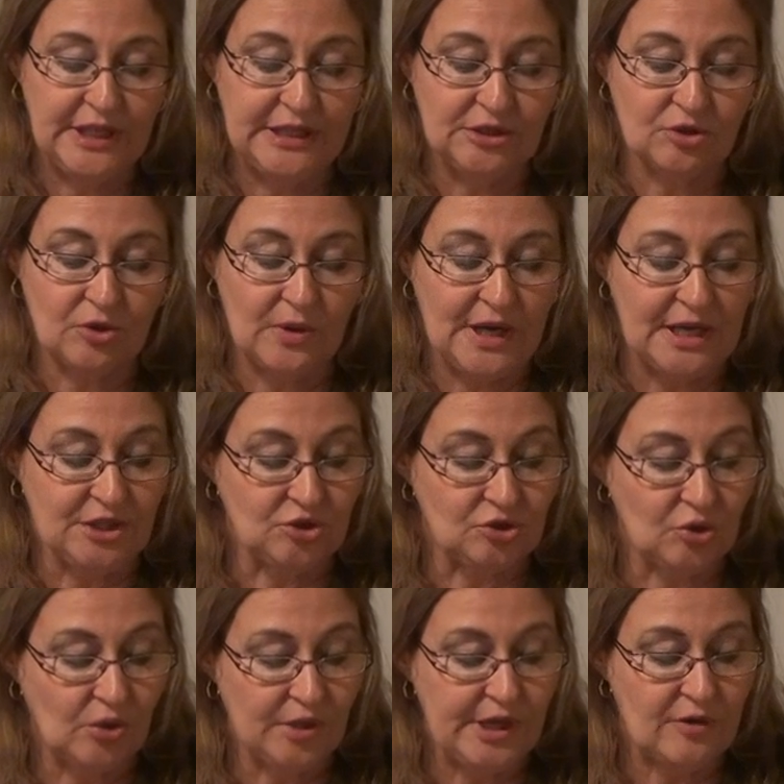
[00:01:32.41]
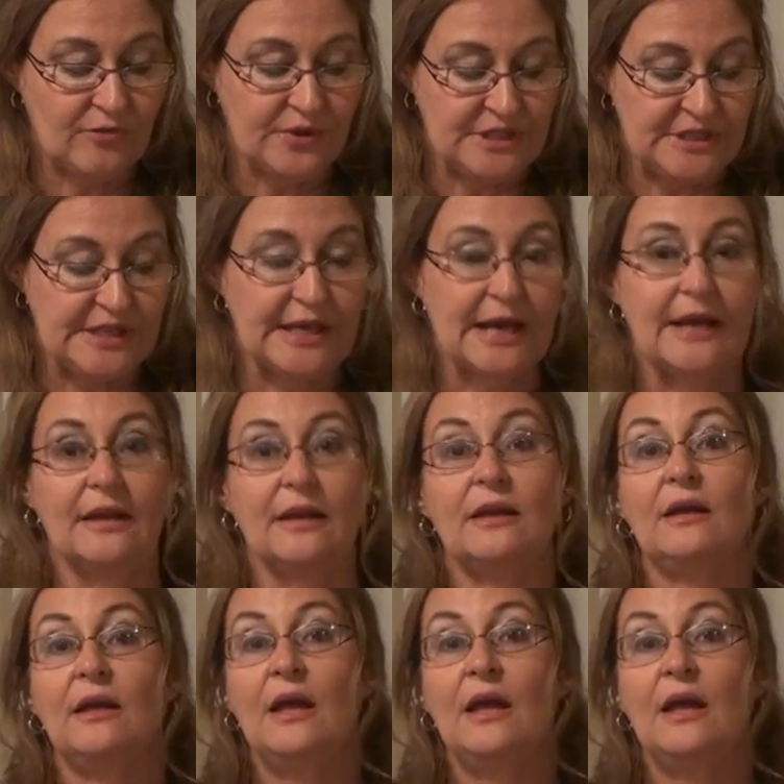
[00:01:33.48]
dentro de la historia oficial.